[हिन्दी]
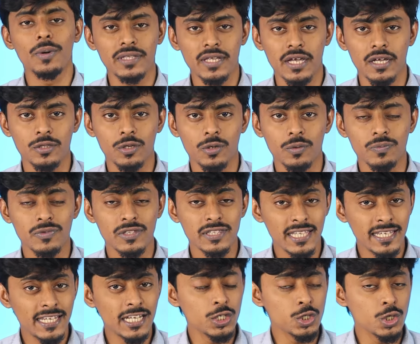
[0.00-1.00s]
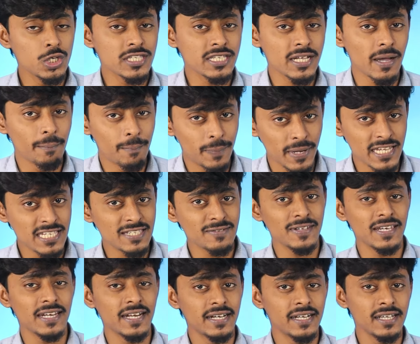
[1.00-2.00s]
बता देता हूँ देखिए जो इसका बेस
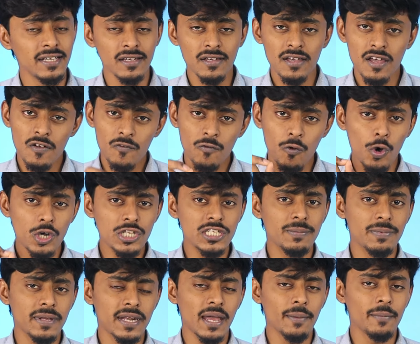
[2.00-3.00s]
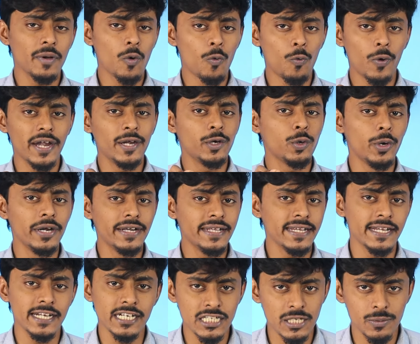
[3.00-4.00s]
वेरिएंट है फोर जी बी रैम वन ट्वेंटी
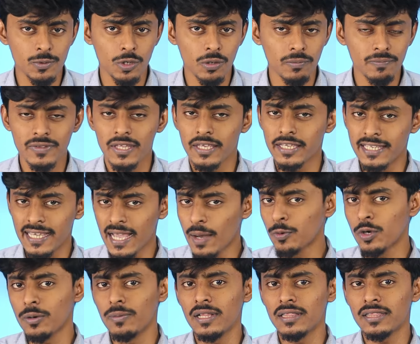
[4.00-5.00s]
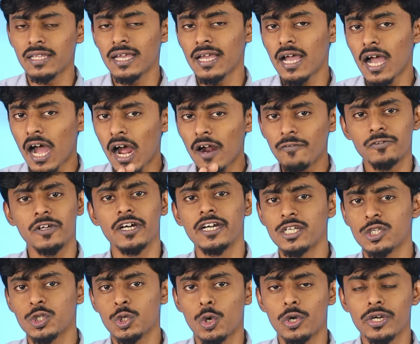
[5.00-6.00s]
एट जी बी रोम ये आपको मिलता है आफ्टर
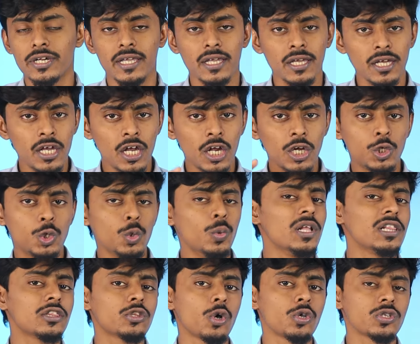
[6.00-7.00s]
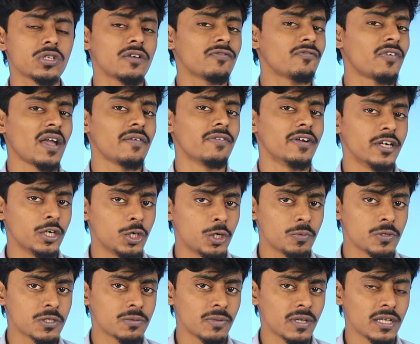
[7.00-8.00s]
डिस्काउंट के ट्वेल्व थाउजेंड फाइव हंड्रेड
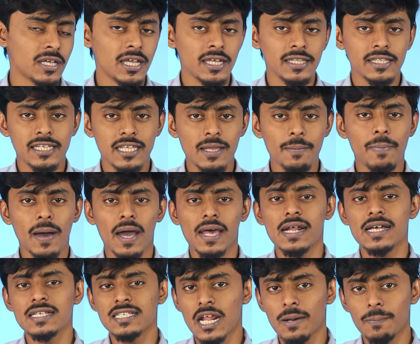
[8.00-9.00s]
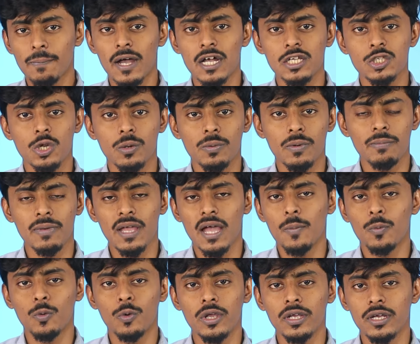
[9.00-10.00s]
रुपीज़ में ठीक है बारह हज़ार पाँच सौ रुपये में
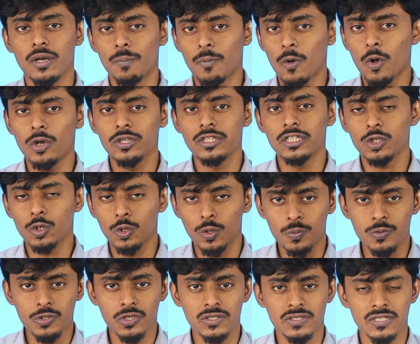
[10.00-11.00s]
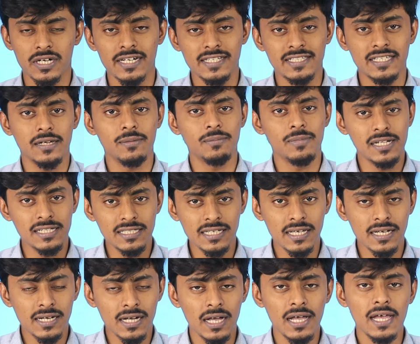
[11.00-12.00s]
आपको एक बहुत ही खूबसूरत सा डिज़ाइन मिल
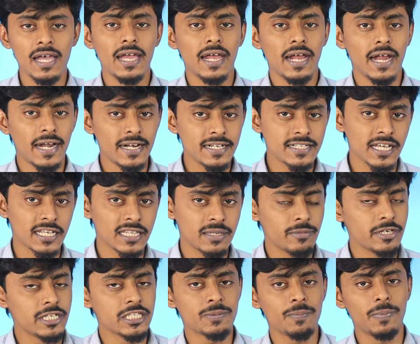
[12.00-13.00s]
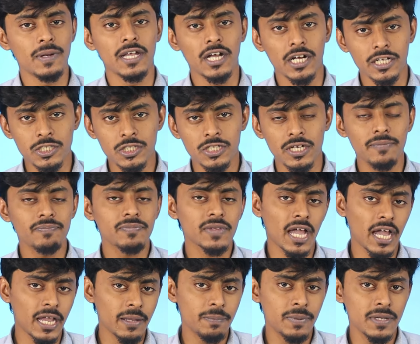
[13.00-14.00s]
जाएगा एंड साथ में डिस्प्ले अच्छे
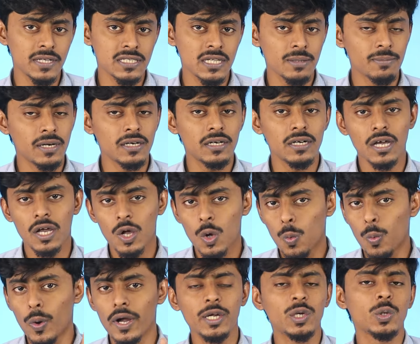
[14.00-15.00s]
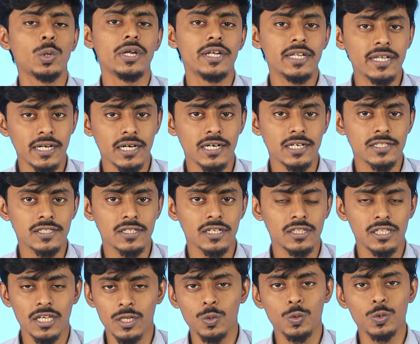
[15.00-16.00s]
आई पी एस है बट 120 ट्वेंटी हर्ट्स है
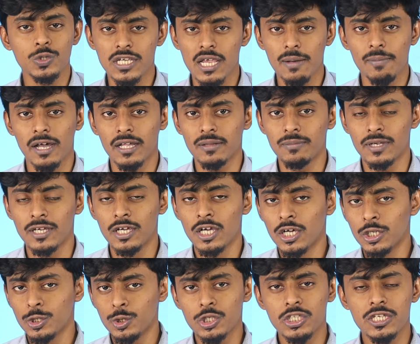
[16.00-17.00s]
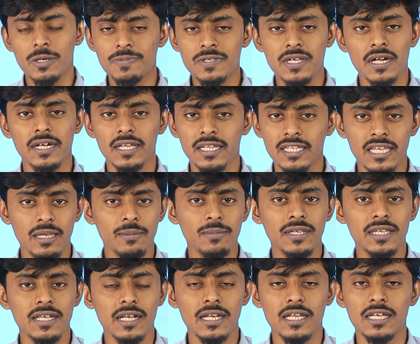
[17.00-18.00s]
देन उसके बाद में जो चिपसेट है
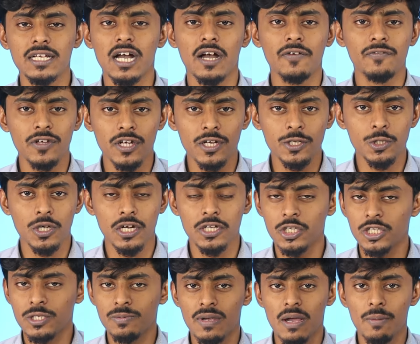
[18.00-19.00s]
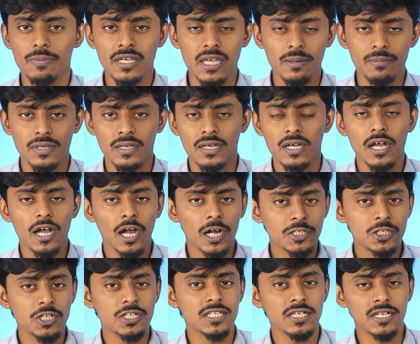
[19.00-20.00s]
गेमिंग के लिए काफ़ी अच्छा है जिसमें आप गेमिंग
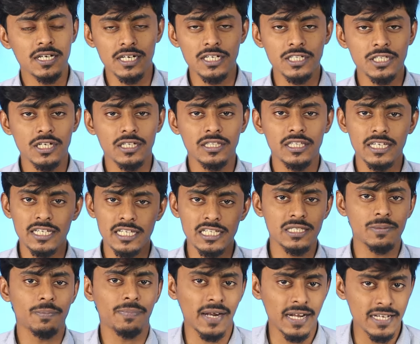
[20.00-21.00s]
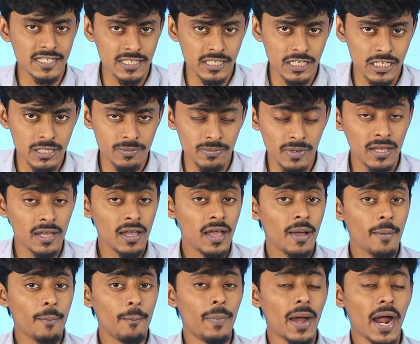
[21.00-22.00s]
अच्छे से कर सकते हैं इस प्राइस रेंज में
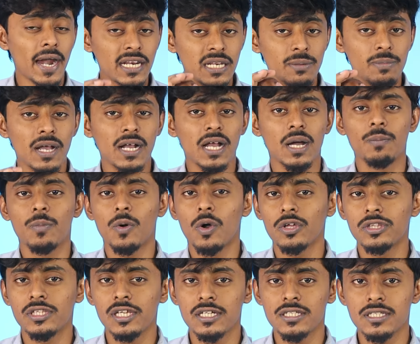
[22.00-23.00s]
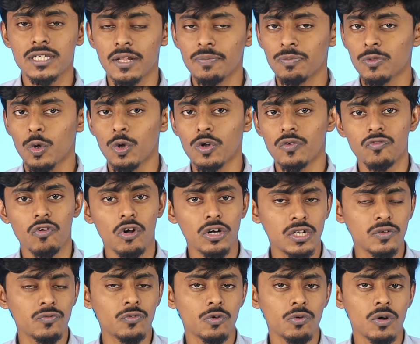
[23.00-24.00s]
बैटरी बैकअप बहुत ही अच्छा है और
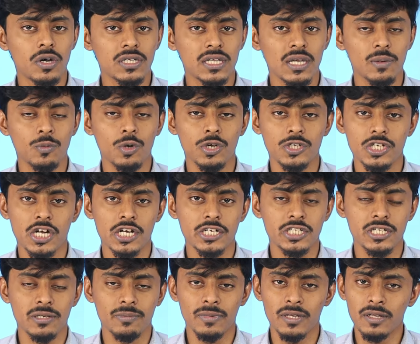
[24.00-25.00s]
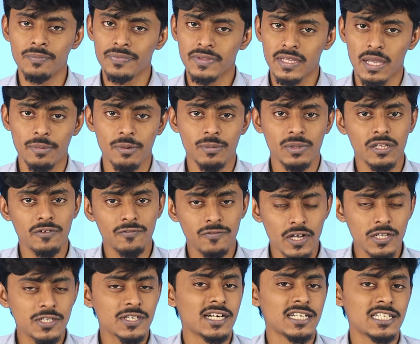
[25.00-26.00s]
44 फोर वाट की आपको चार्जिंग भी यहाँ पे मतलब
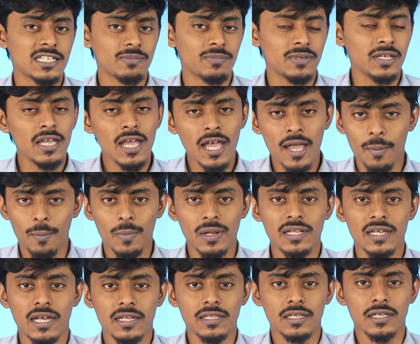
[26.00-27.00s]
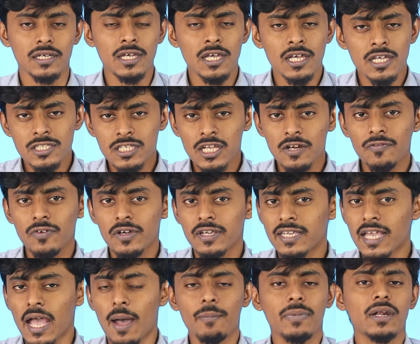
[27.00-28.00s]
फास्ट चार्जिंग भी मिल जाती है सिर्फ
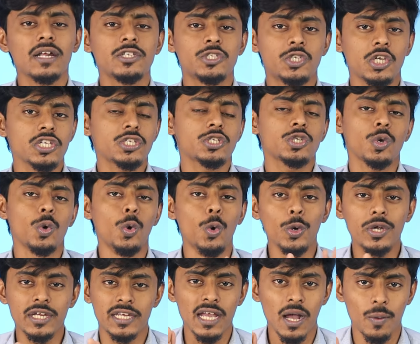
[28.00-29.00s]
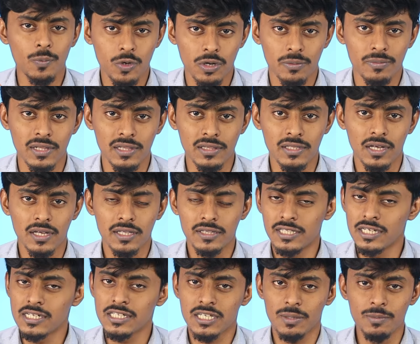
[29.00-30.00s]
कैमरा जस्ट ओके आपको मिलता है
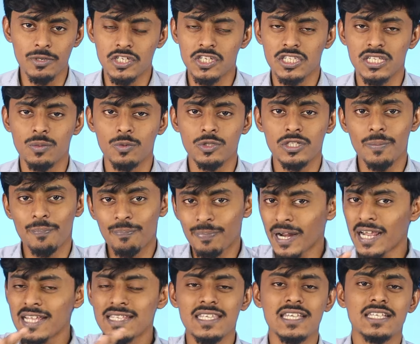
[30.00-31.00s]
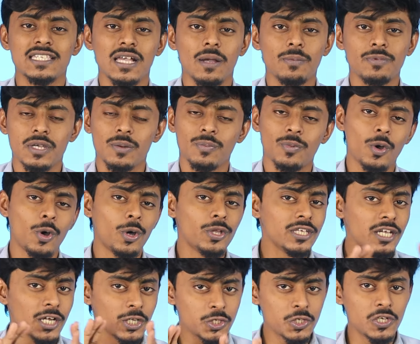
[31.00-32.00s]
देन सभी चीज़ें मुझे प्राइस के हिसाब से
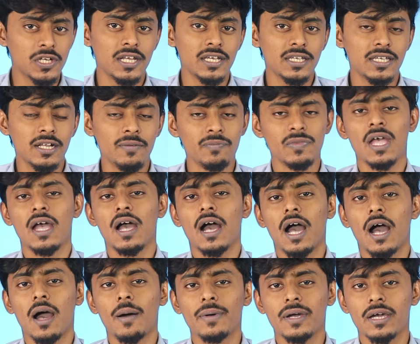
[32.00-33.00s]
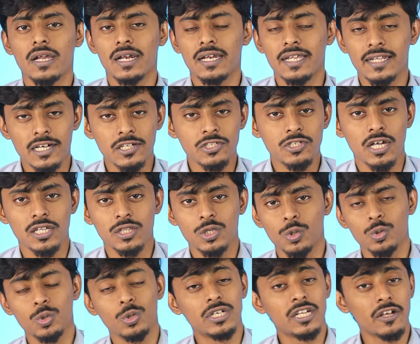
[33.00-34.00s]
बहुत ही अच्छी लगी है आप अगर लेना चाहते
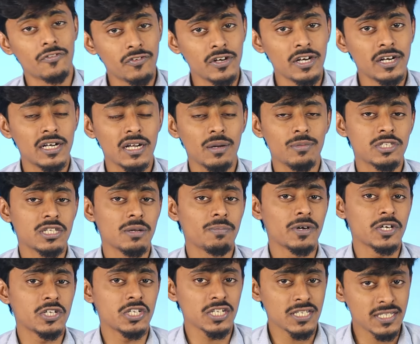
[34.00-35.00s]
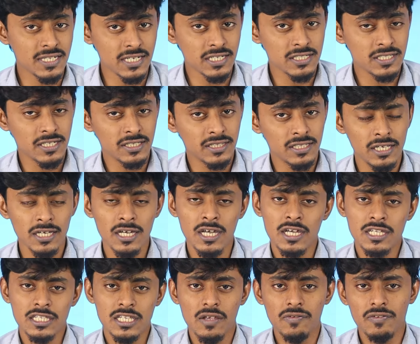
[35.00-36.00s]
हो तो डेफिनेटली आप इसे परचेस कर सकते
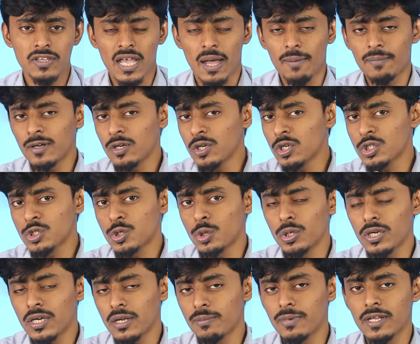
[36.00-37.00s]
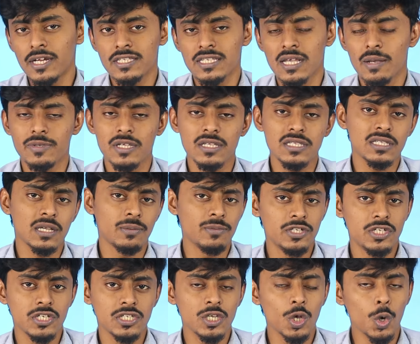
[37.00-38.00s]
सिर्फ कैमरे को छोड़कर मेरे हिसाब से
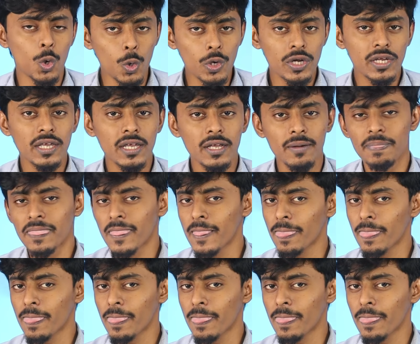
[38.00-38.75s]
सभी चीज़ें ओके हैं